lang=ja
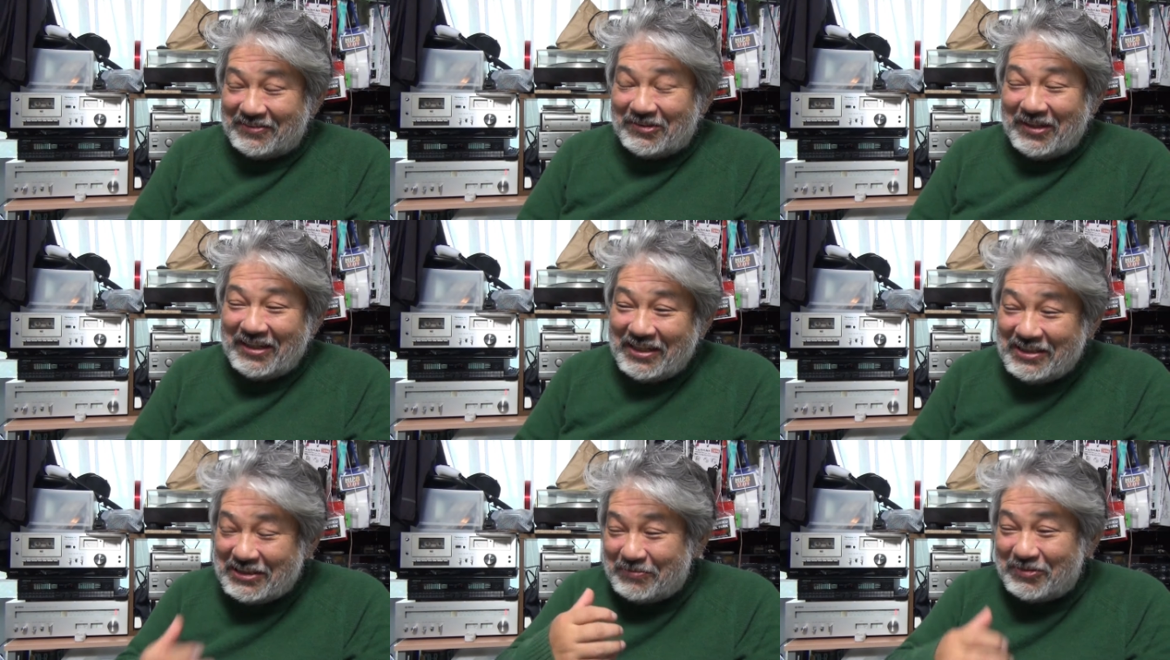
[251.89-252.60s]
この間、
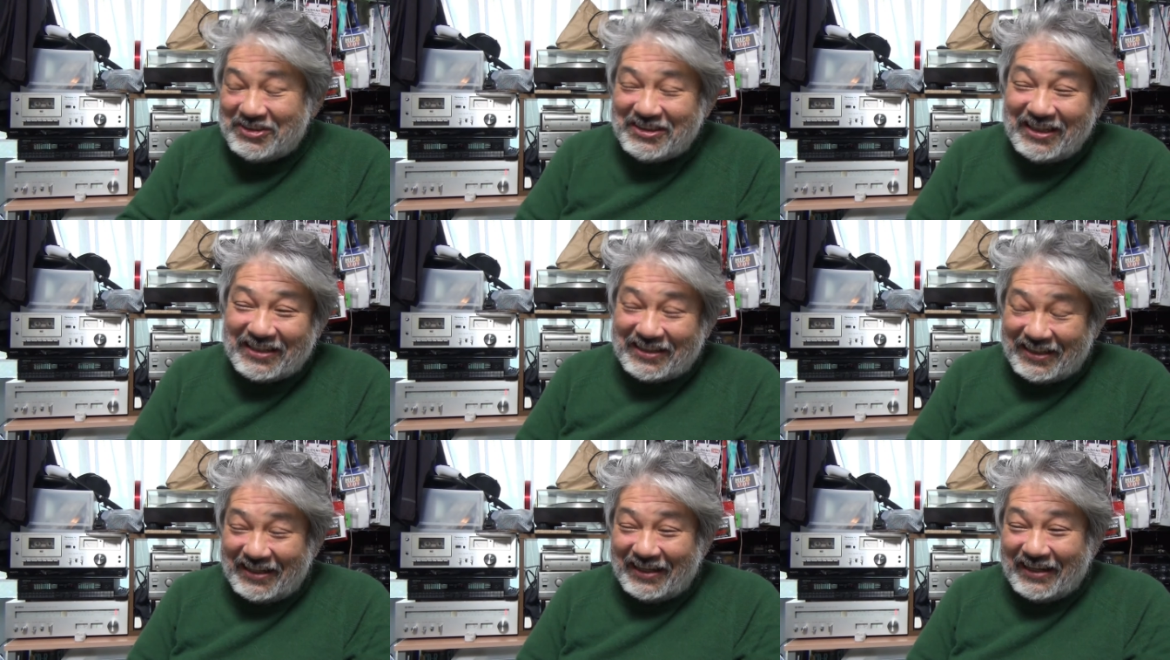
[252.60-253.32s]
出雲市駅
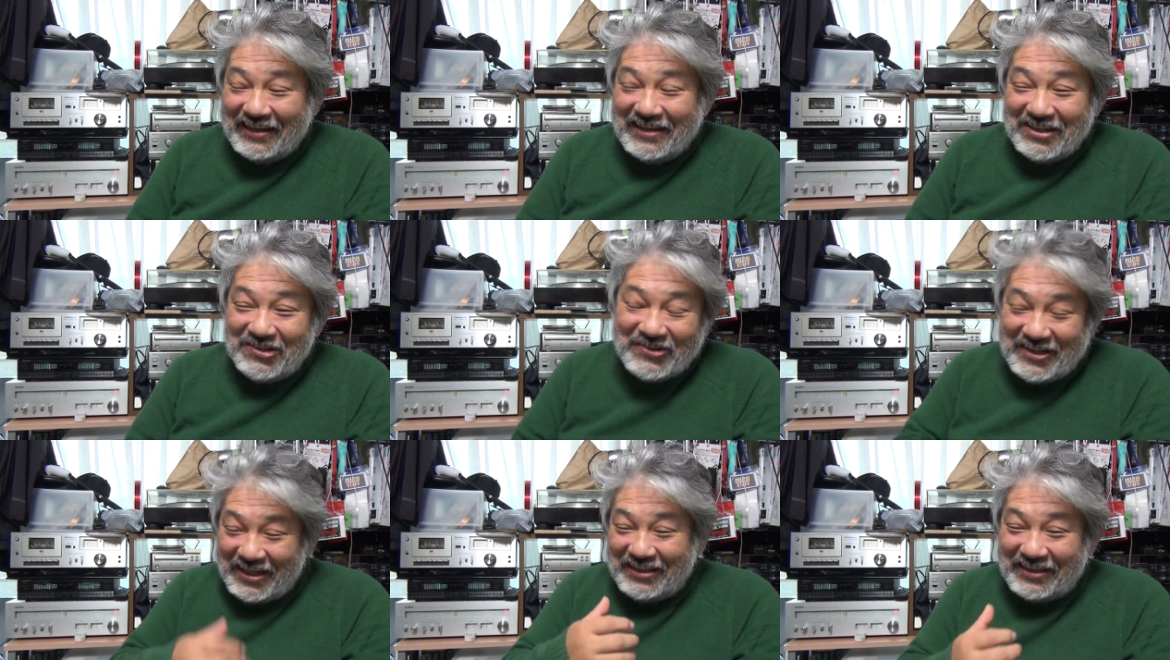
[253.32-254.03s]
で、どっ
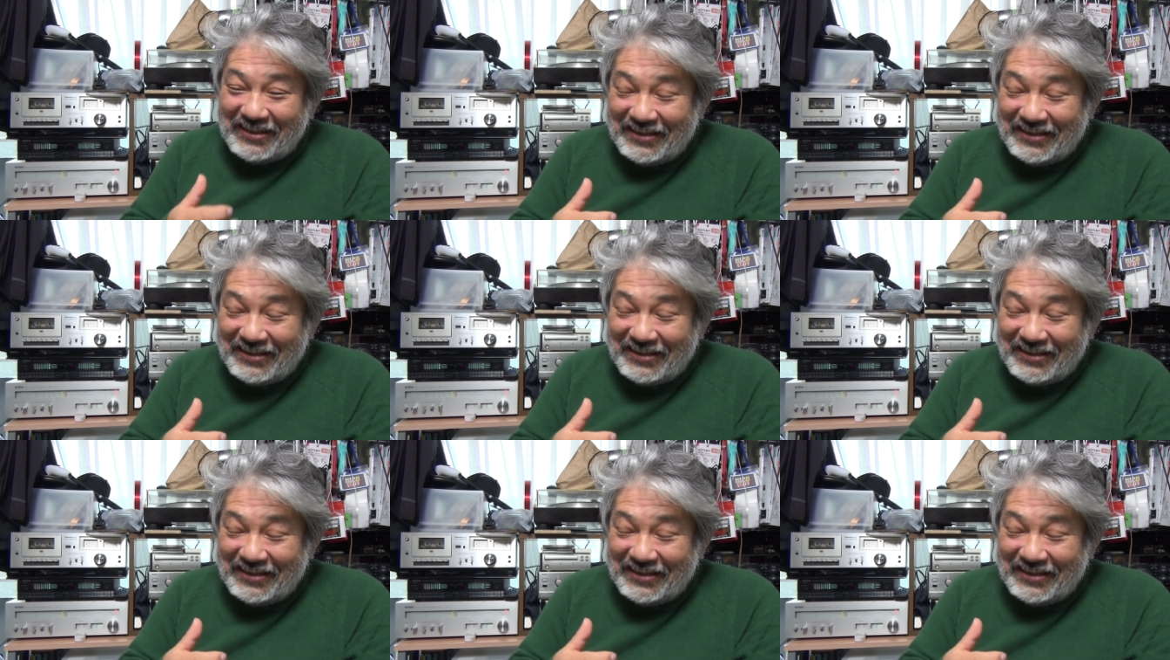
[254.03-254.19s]
か出